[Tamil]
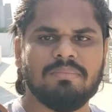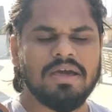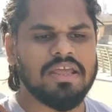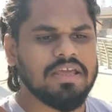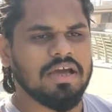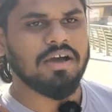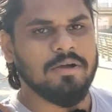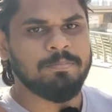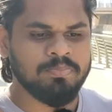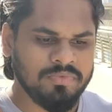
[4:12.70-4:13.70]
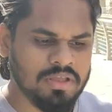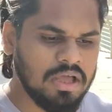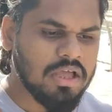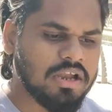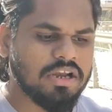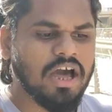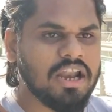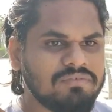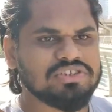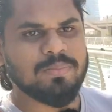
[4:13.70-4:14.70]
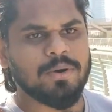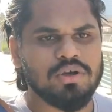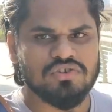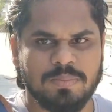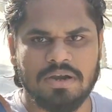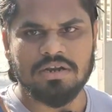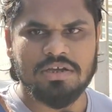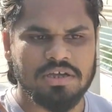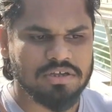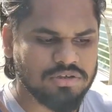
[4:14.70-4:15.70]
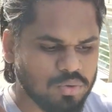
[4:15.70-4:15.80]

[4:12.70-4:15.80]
இந்த மாதிரி நான்வெஜ்ஜை ப்ரொடியூஸ் பண்ணுறதுக்கு